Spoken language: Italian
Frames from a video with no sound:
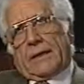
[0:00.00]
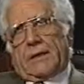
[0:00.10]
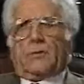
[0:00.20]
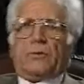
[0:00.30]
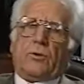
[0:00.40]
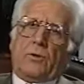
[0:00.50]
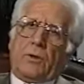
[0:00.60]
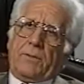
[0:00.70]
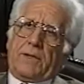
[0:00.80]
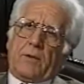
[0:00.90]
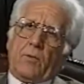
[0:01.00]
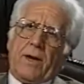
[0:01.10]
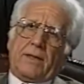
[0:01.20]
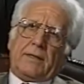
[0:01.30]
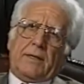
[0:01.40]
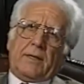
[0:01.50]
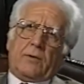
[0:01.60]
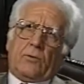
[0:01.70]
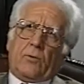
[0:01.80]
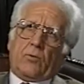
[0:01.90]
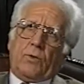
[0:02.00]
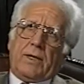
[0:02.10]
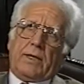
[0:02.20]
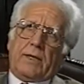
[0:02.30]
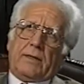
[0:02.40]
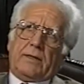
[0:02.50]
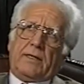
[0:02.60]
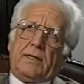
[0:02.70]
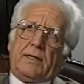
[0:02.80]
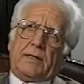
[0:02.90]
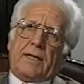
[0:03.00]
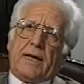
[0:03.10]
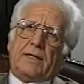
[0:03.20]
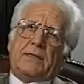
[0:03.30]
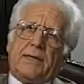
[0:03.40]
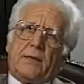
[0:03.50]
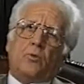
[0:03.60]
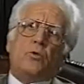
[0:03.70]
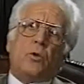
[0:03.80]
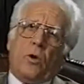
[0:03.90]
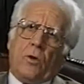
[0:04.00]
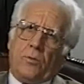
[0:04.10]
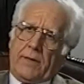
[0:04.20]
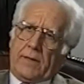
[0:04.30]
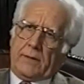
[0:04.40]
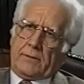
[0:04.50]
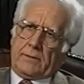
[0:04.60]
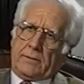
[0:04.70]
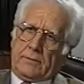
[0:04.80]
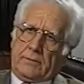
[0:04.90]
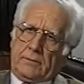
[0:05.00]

Anzitutto i miei traguardi erano quelli di realizzare un nome eh,